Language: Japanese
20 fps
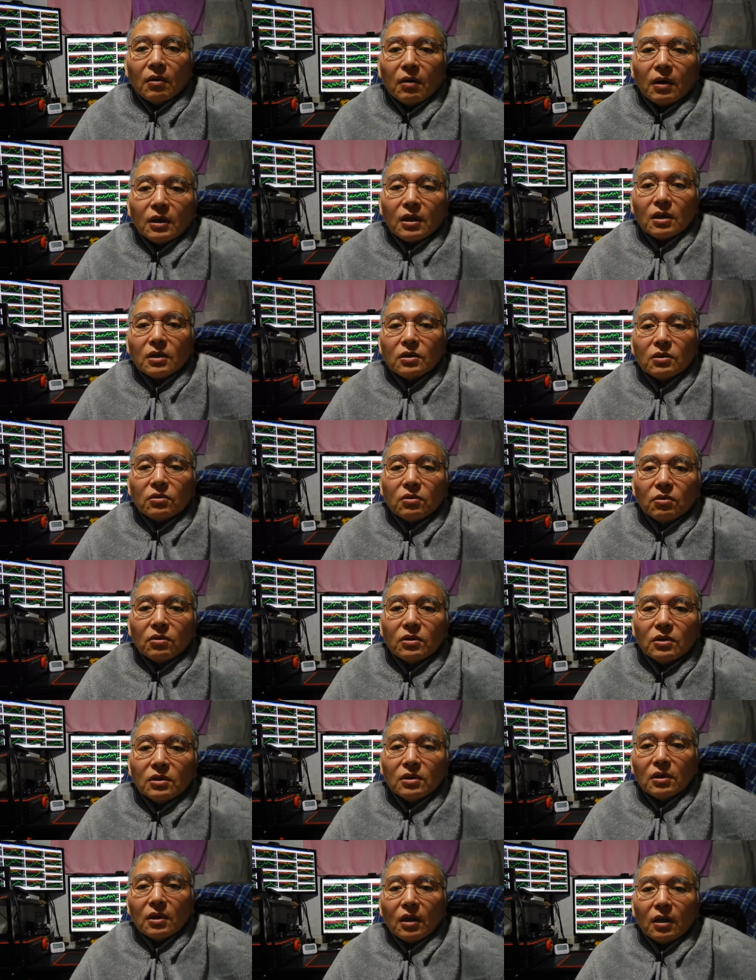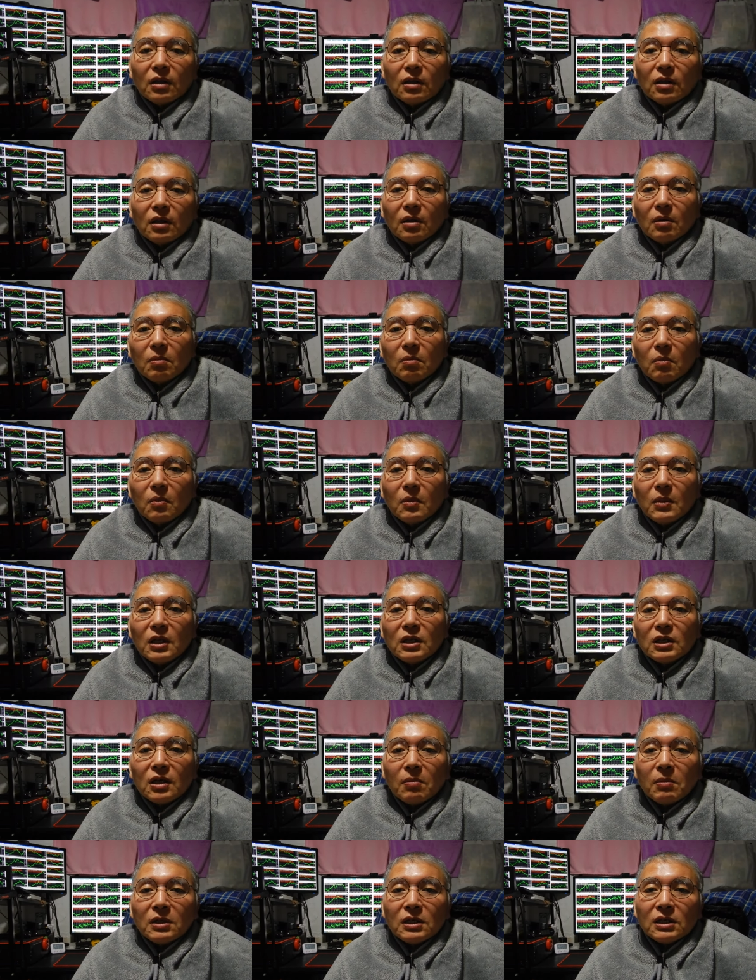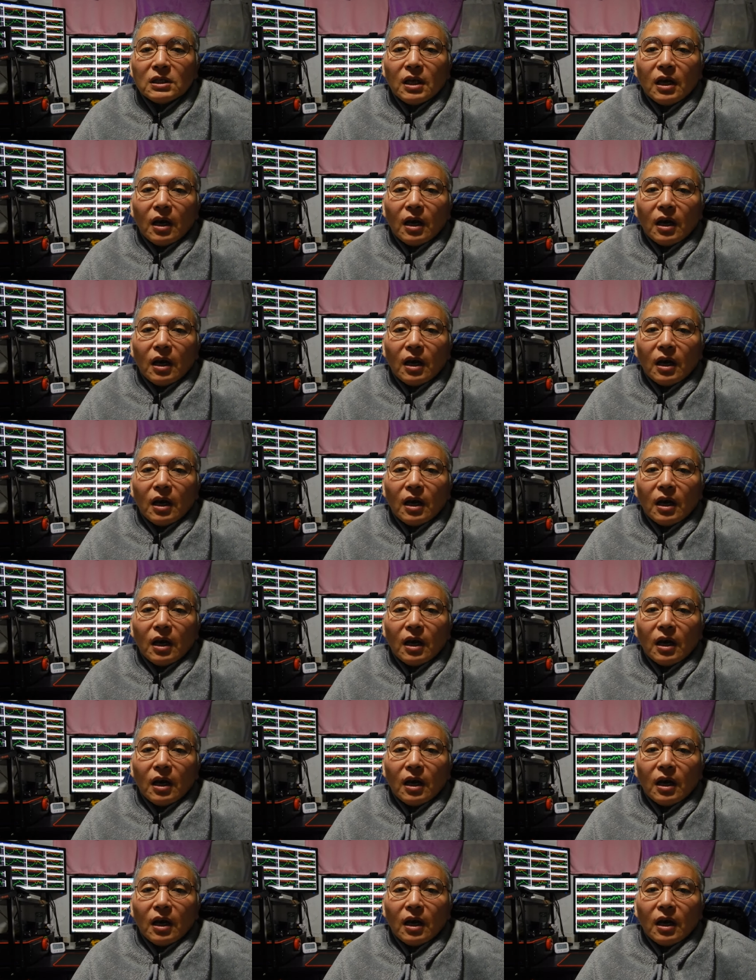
私と人間ってめちゃめちゃ